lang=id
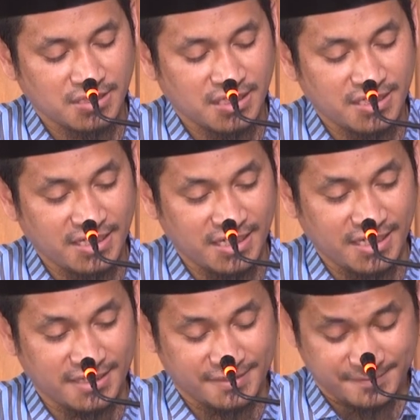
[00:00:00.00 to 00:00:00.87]
Nah,
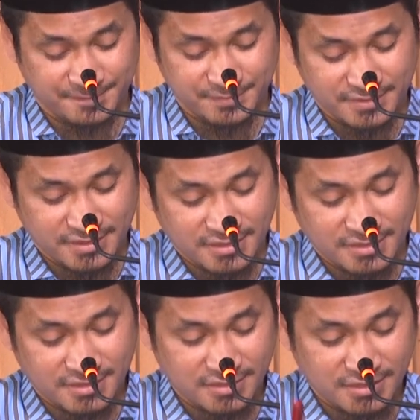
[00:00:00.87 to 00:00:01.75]
lihat.
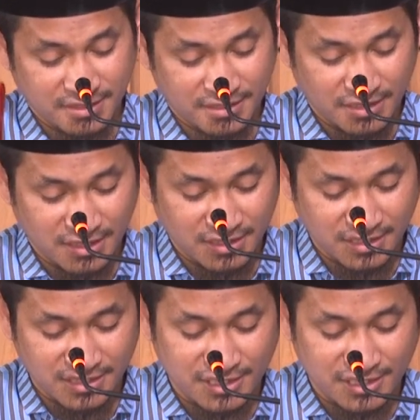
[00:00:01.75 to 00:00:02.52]
Allah